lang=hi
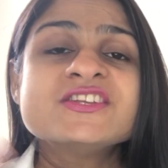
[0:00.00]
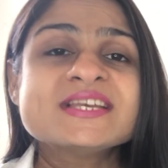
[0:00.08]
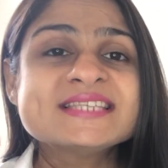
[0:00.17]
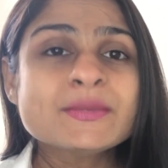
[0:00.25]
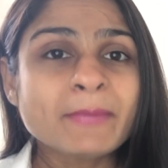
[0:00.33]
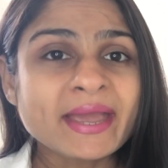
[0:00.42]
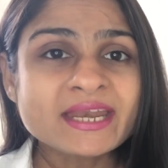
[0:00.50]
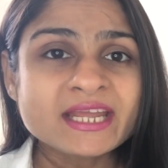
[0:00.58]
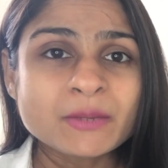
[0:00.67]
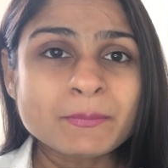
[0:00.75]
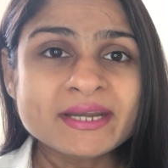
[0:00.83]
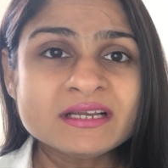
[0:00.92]
जैसे मैं
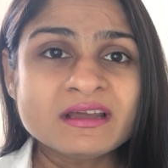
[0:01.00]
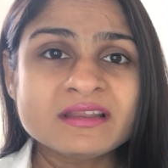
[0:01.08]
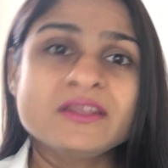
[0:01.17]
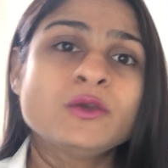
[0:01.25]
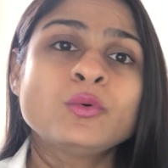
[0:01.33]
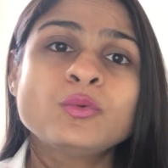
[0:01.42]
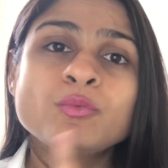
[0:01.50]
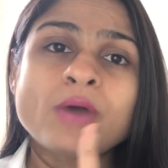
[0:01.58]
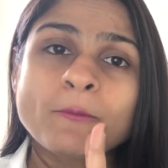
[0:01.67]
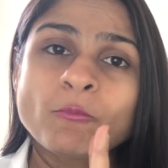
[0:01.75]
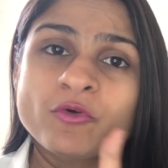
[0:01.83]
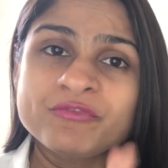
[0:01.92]
रेकमेंड करती हूँ
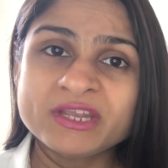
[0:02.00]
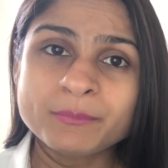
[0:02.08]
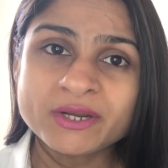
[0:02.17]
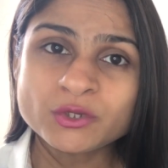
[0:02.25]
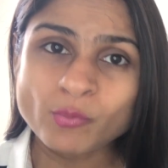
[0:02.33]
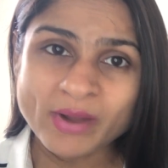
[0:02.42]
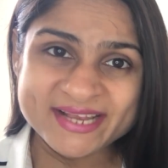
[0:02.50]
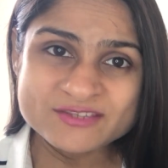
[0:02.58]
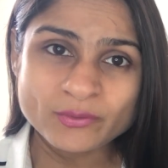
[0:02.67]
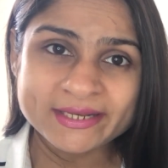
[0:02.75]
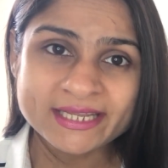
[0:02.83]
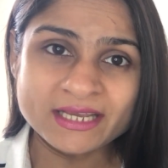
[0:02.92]
आपको वीक में
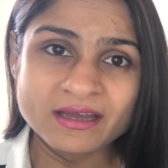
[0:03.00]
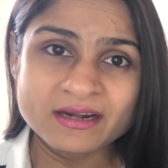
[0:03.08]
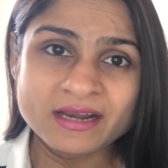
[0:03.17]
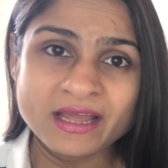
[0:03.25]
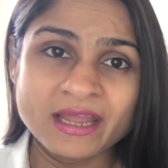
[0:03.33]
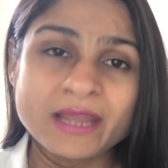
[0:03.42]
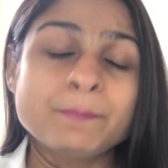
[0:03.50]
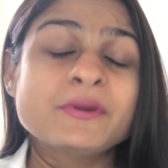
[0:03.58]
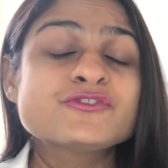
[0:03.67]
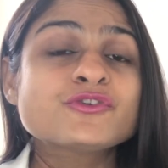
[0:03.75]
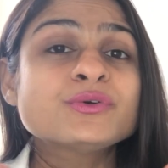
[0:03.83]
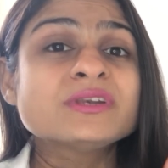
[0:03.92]
ट्वाइस ऑयलिंग करना है
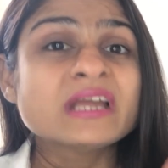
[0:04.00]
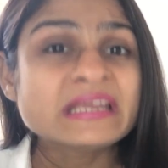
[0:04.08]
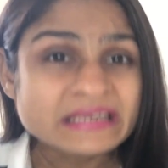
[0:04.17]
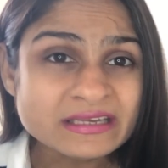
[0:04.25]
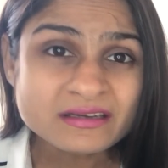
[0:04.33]
पर जो नहीं